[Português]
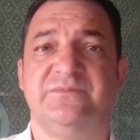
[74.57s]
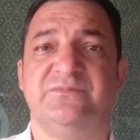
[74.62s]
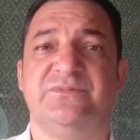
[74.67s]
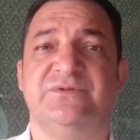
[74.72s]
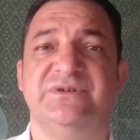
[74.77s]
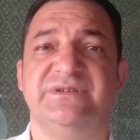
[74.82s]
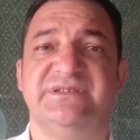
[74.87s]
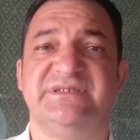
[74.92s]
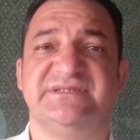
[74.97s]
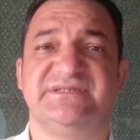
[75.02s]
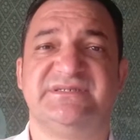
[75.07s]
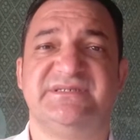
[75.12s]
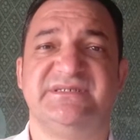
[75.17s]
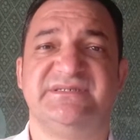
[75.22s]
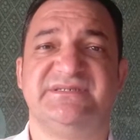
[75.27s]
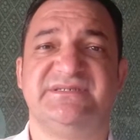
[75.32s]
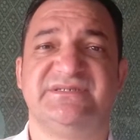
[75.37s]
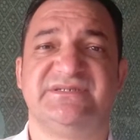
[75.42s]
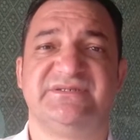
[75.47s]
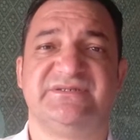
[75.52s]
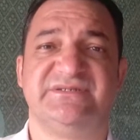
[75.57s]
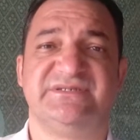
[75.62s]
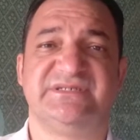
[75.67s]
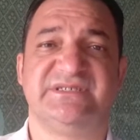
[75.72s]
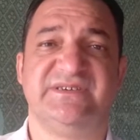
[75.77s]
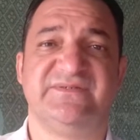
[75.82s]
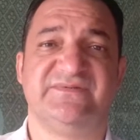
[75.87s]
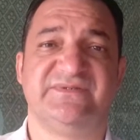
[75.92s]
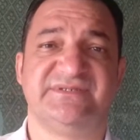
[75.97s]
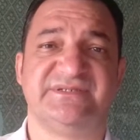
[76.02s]
Muitas decisões
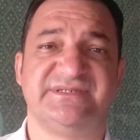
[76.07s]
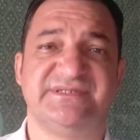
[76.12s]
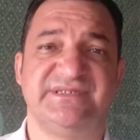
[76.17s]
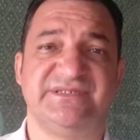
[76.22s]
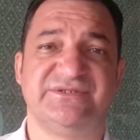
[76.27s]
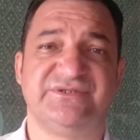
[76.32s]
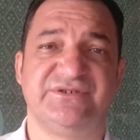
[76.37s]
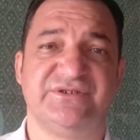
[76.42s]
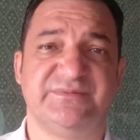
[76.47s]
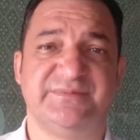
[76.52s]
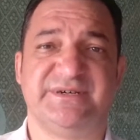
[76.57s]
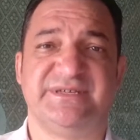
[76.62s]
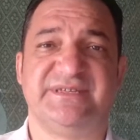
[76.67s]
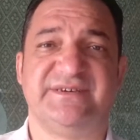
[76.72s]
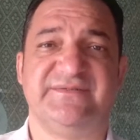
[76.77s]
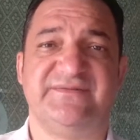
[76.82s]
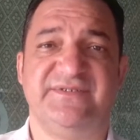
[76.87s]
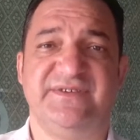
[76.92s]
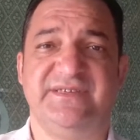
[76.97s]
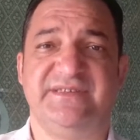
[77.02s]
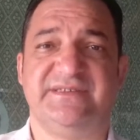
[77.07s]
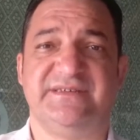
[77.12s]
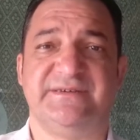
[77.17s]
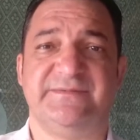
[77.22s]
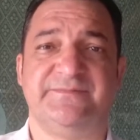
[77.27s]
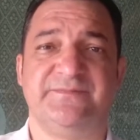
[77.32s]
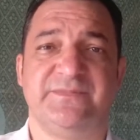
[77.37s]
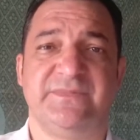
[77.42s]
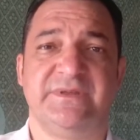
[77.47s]
que você toma na vida,